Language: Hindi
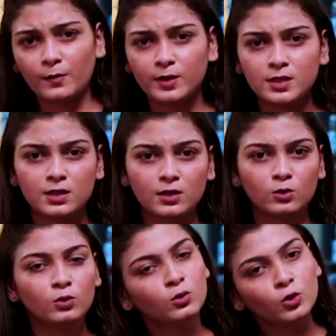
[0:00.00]
फाइव मिनट्स दे
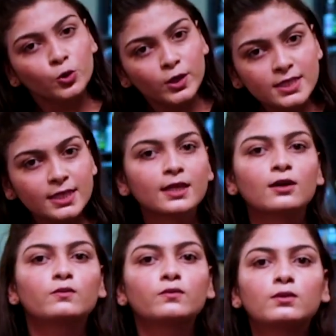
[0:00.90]
रहे हो तो इट्स
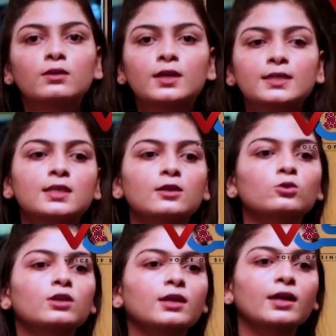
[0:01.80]
इनफ इससे ये
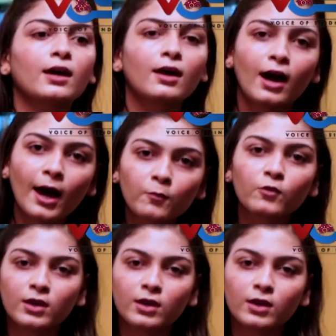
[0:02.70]
होता है कि यार हाँ आप